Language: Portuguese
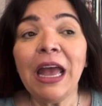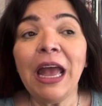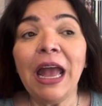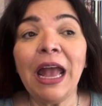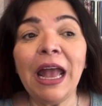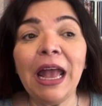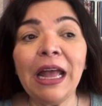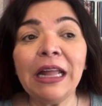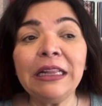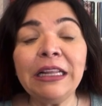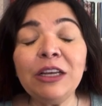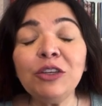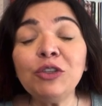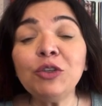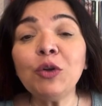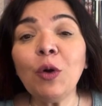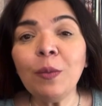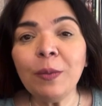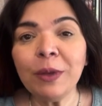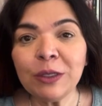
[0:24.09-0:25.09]
É,
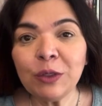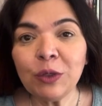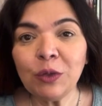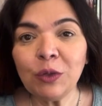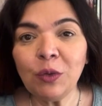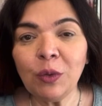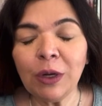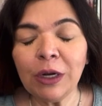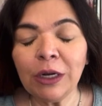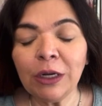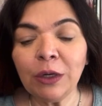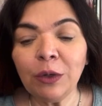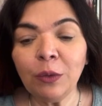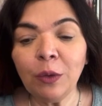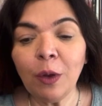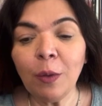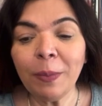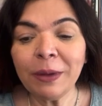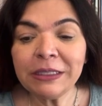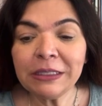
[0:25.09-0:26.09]
desde o começo do ano,
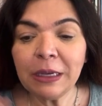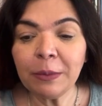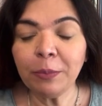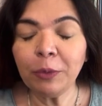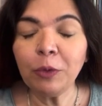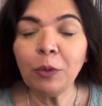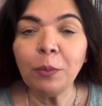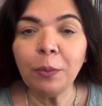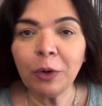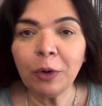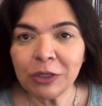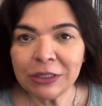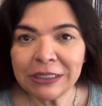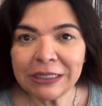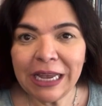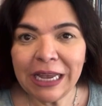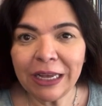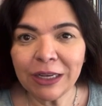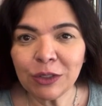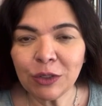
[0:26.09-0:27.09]
eu passei por um
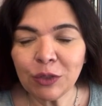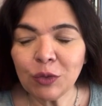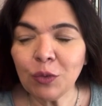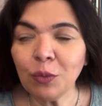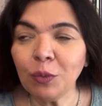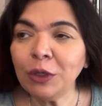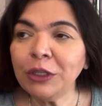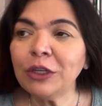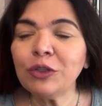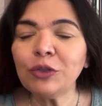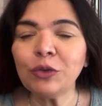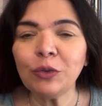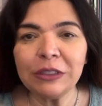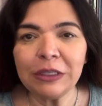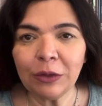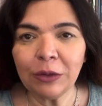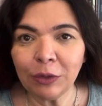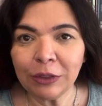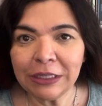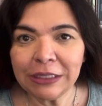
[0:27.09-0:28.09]
processo, muitas coisas
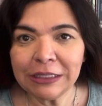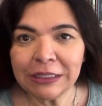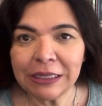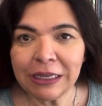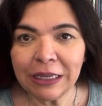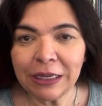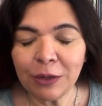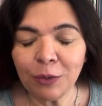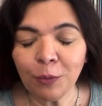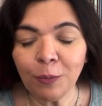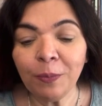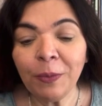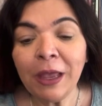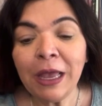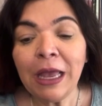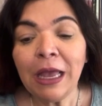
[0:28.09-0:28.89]
aconteceram.